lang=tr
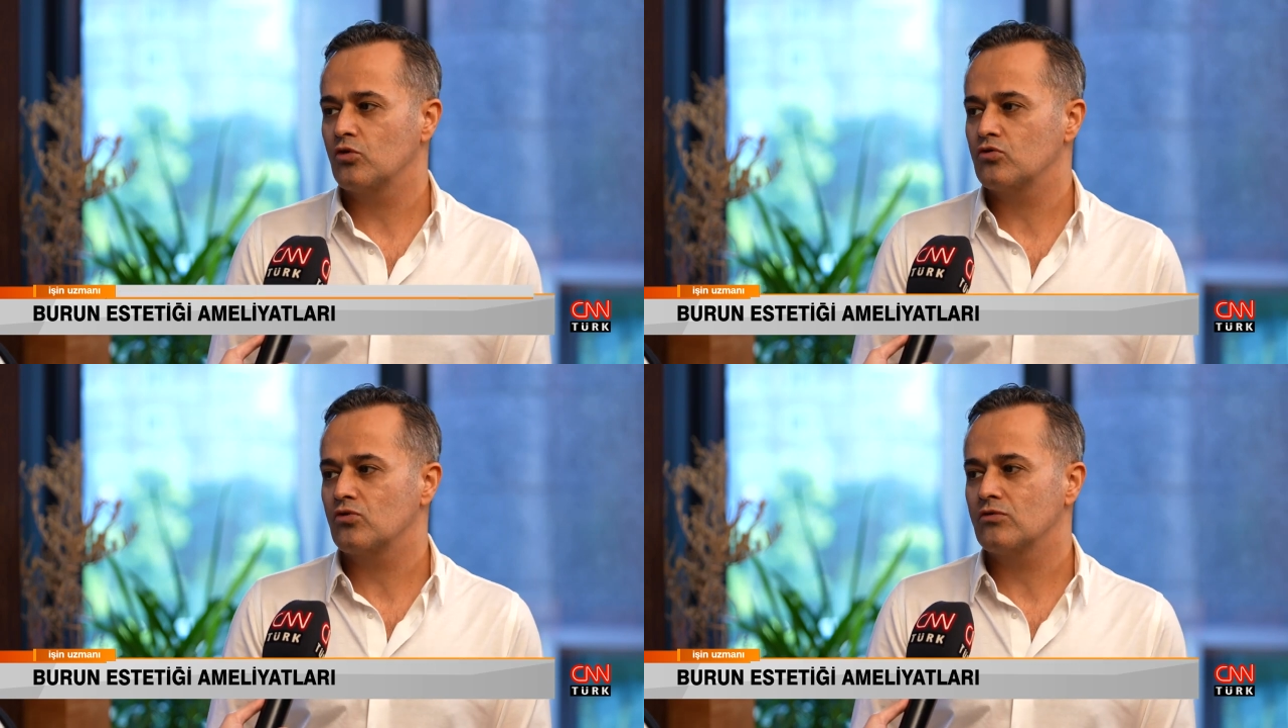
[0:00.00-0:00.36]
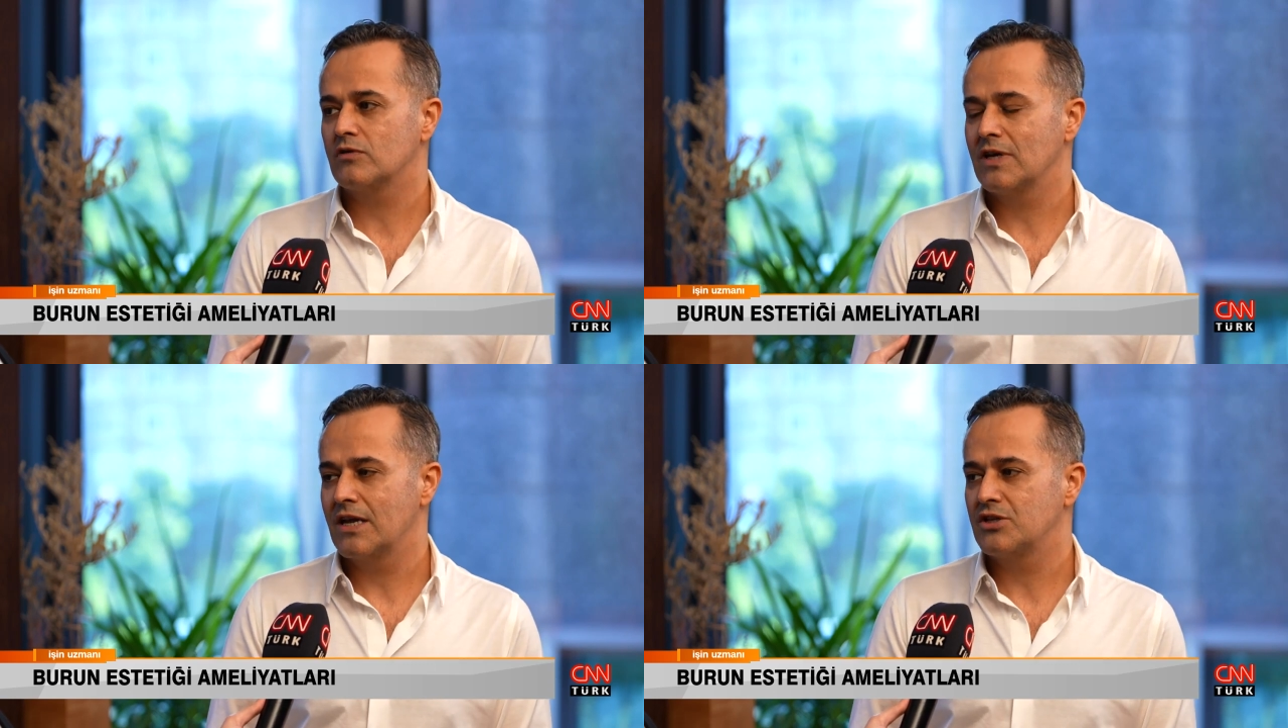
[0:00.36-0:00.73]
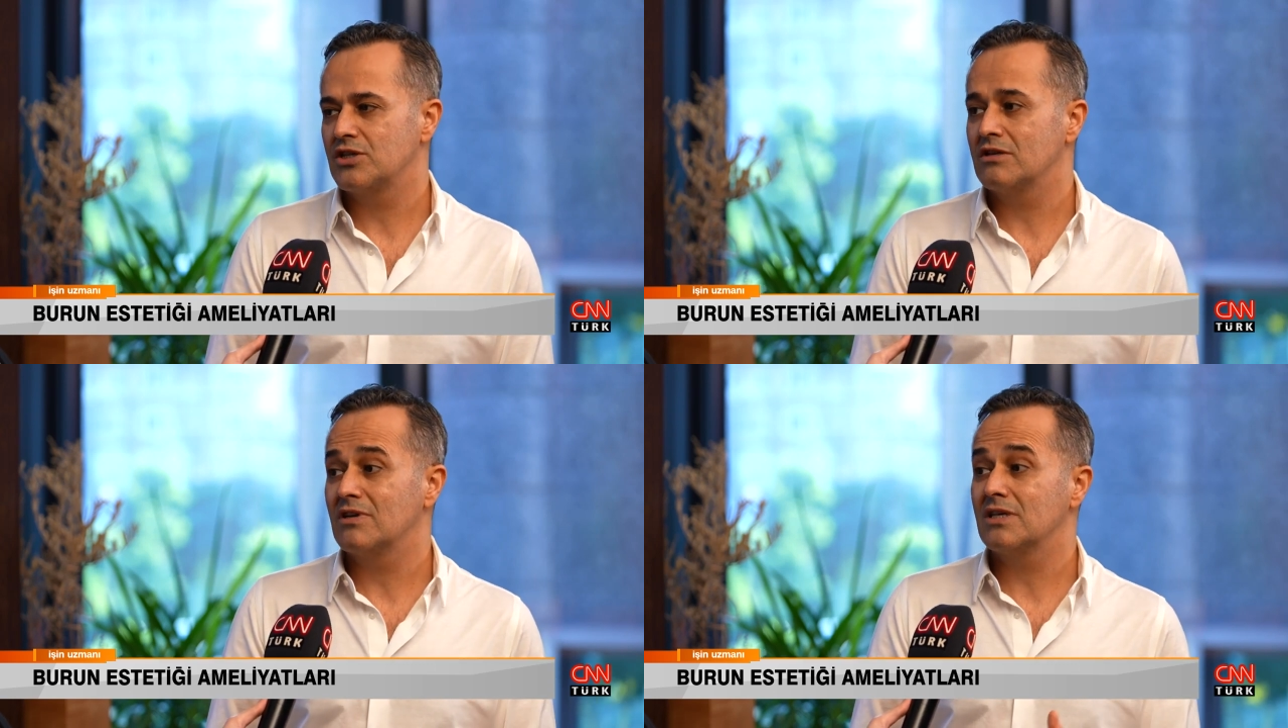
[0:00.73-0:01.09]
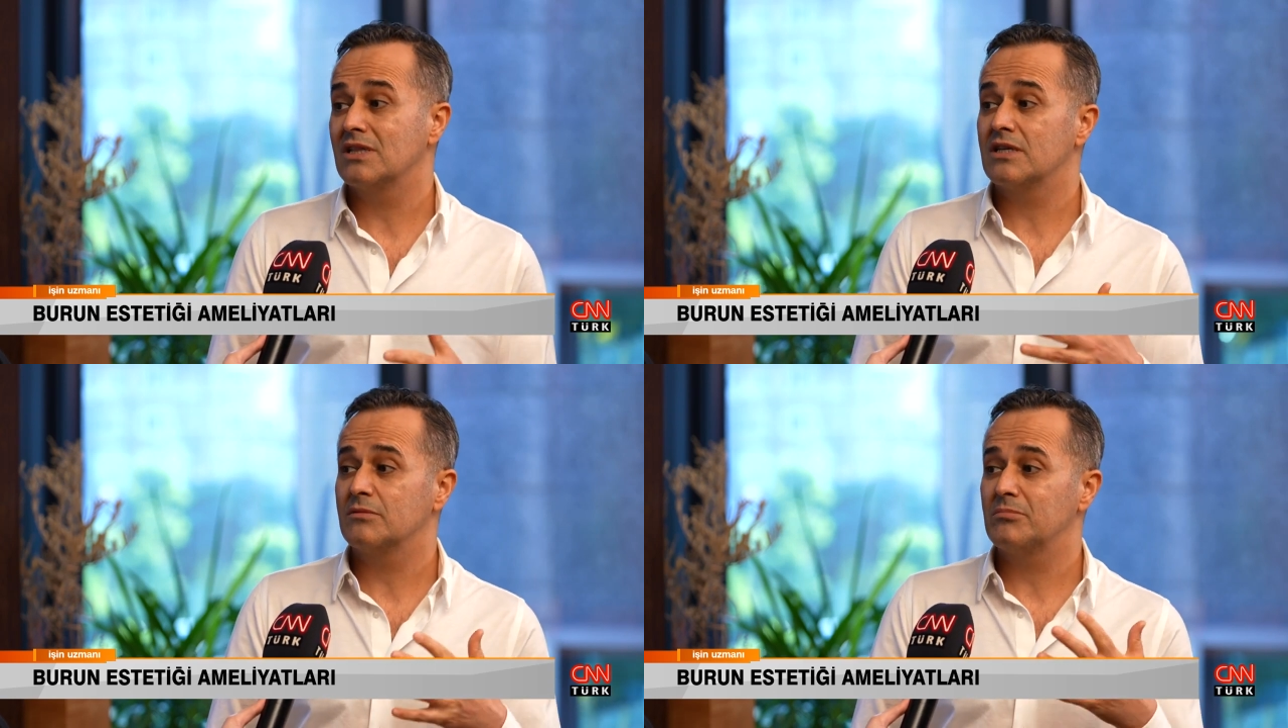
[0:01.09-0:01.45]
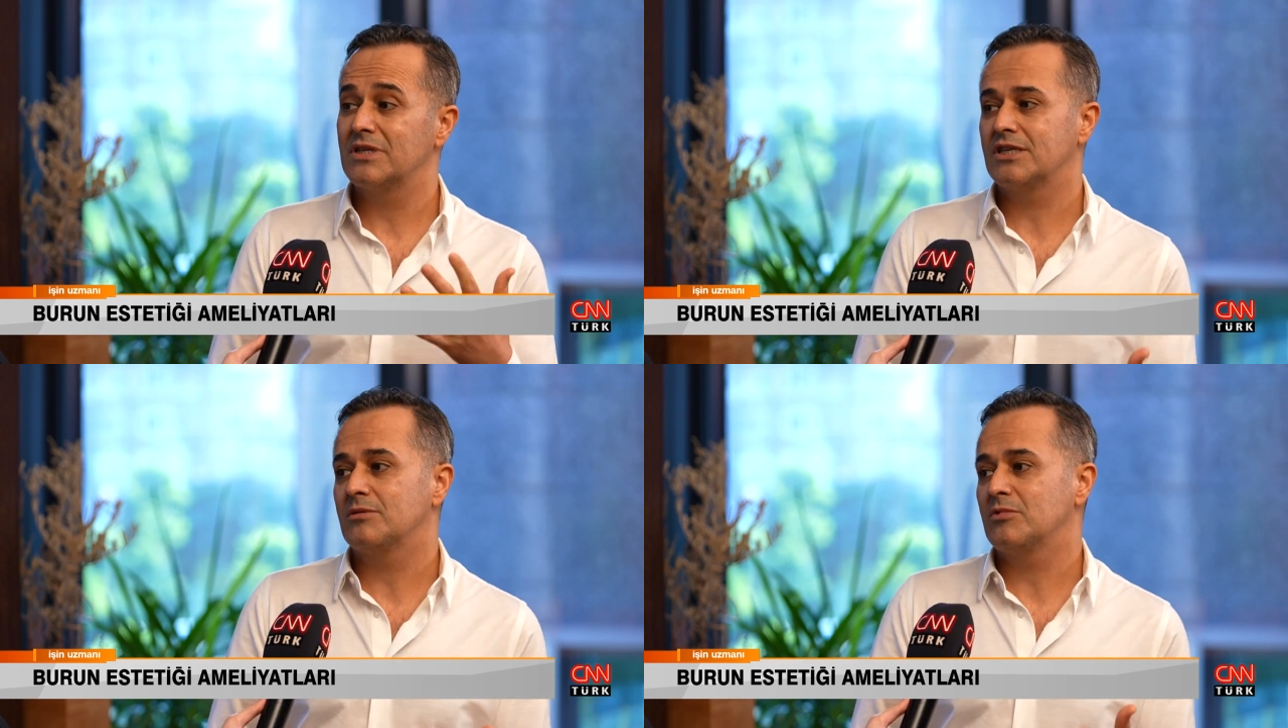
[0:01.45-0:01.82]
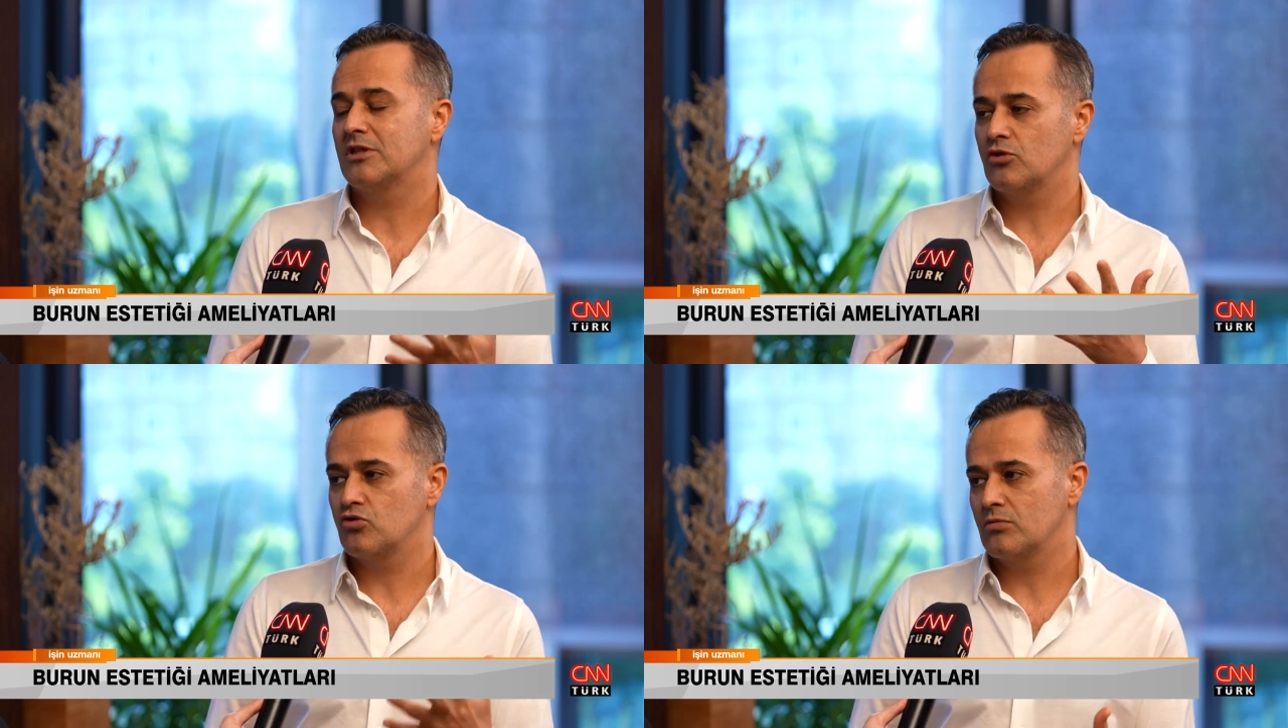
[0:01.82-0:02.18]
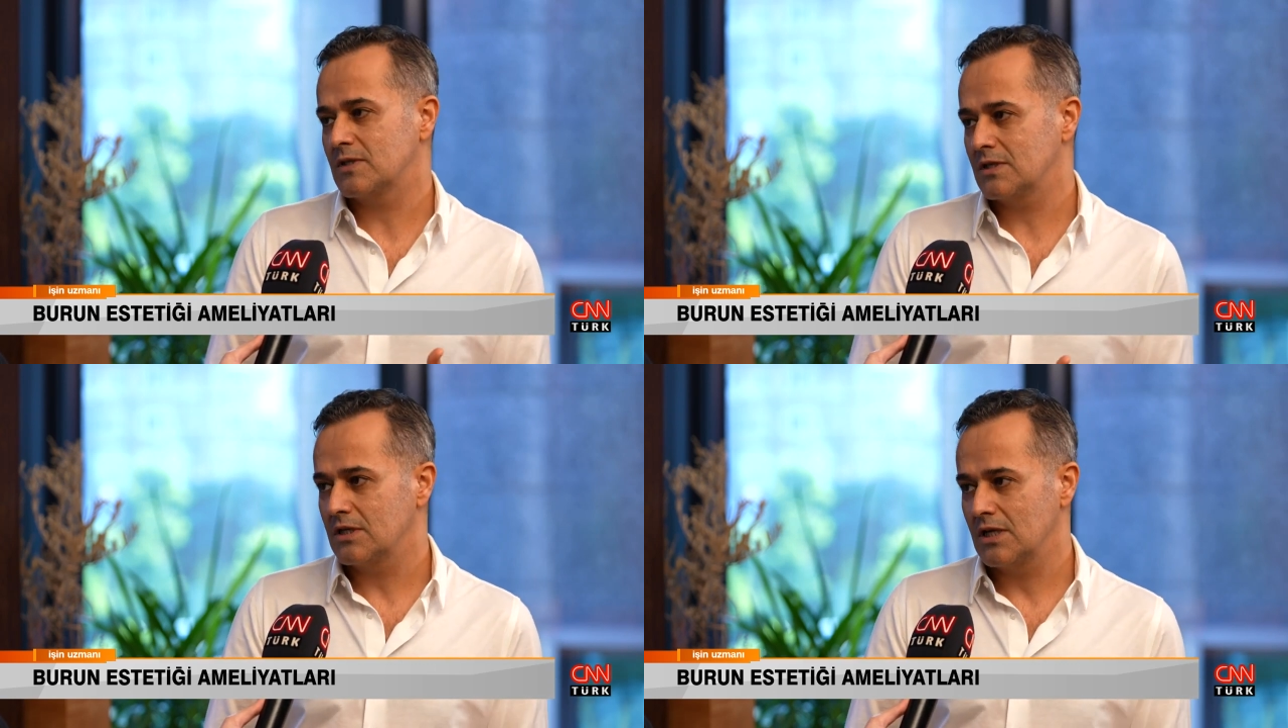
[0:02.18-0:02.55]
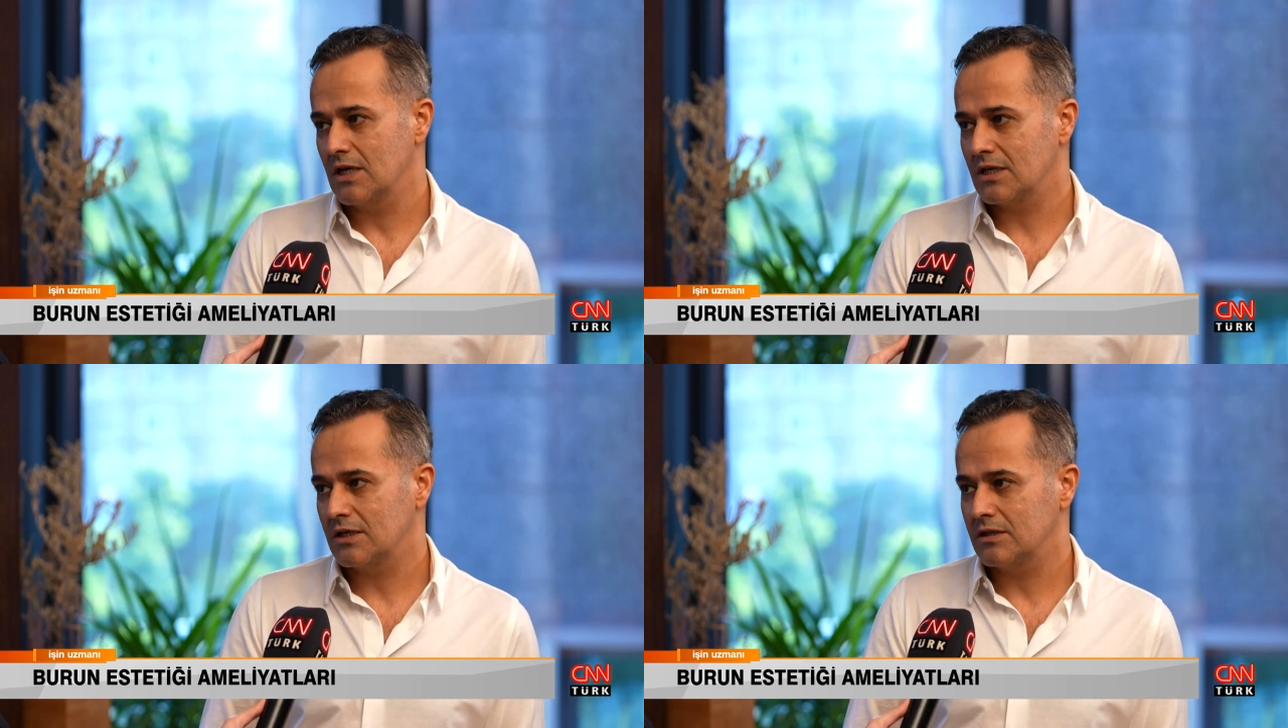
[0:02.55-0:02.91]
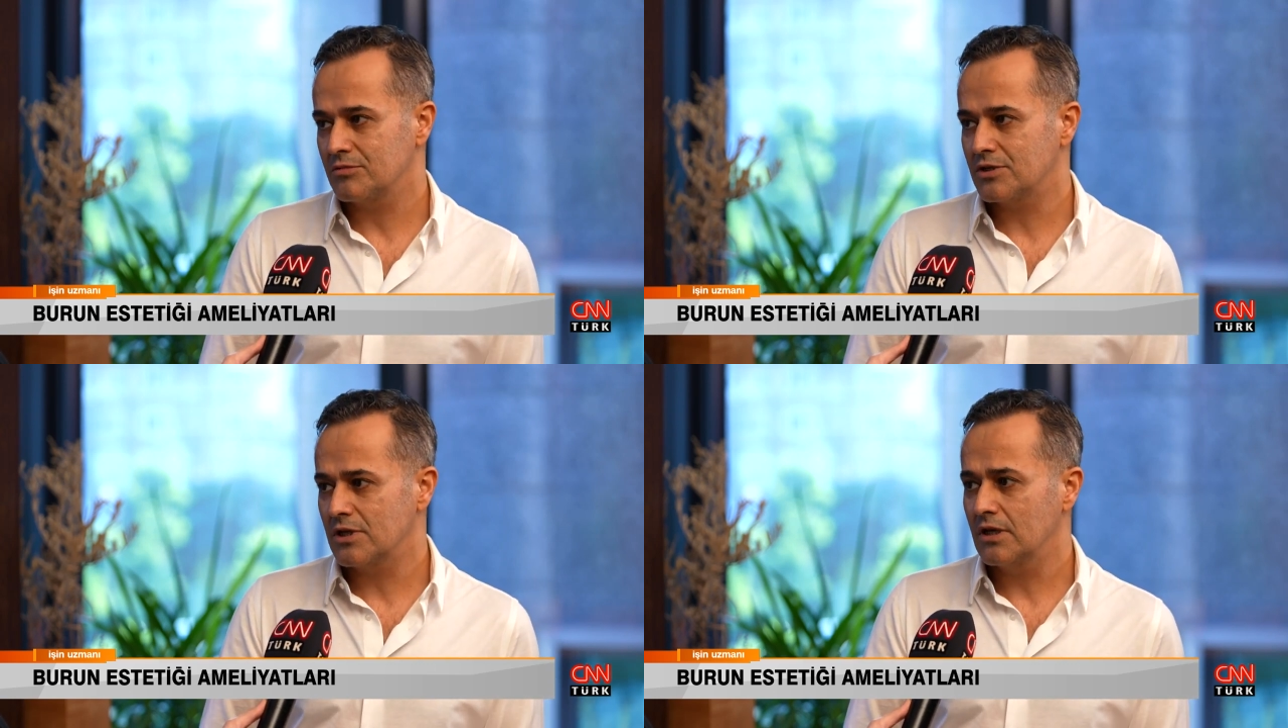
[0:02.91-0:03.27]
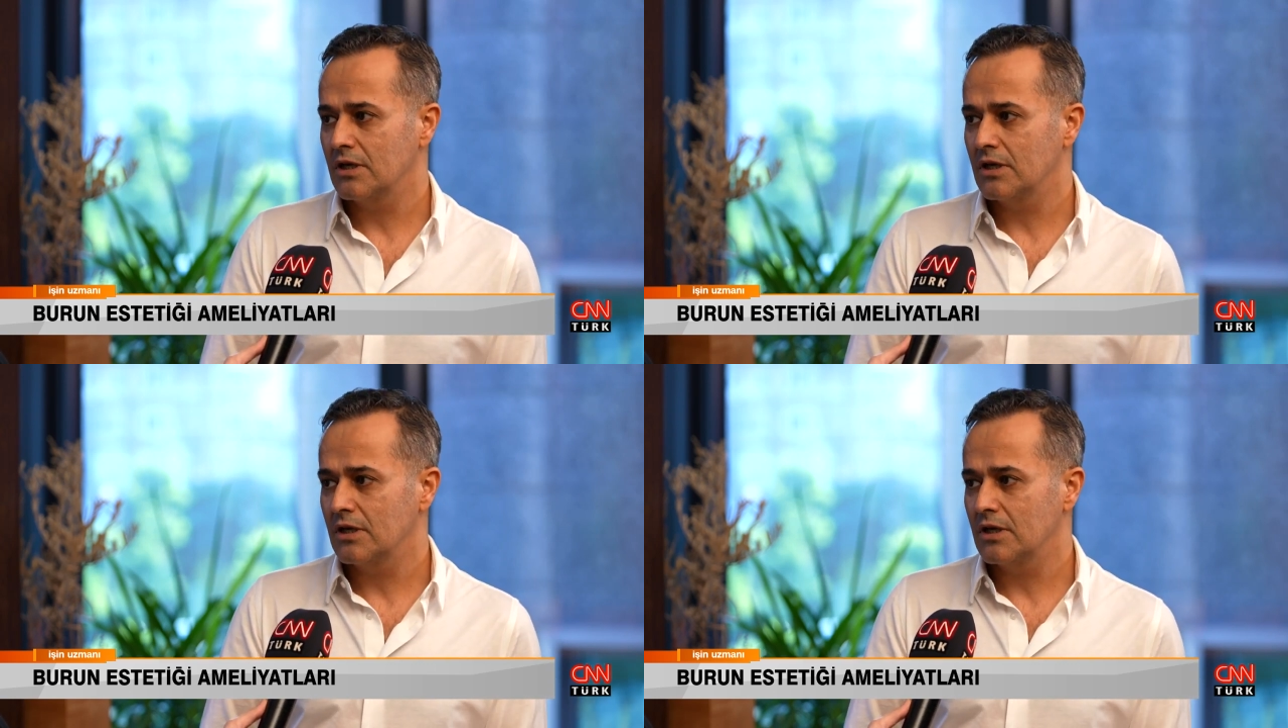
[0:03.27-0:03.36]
doktorun tercihi ve yılların birikimi tecrübesiyle alakalı bir şey.